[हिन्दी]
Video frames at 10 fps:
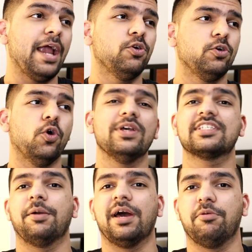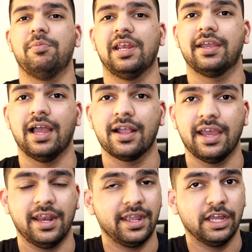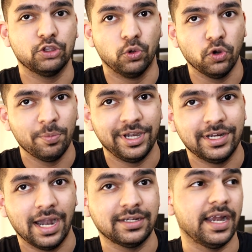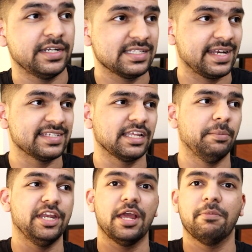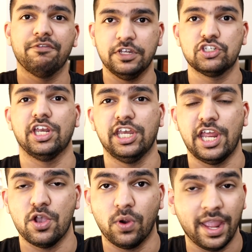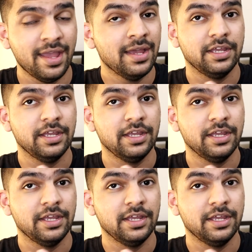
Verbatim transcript: आई डोंट नो इसके बारे में मेरा क्या कहना है कि आप दोनों मिड का टाइटल आइटम्स रेसल में फीचर ही नहीं होंगे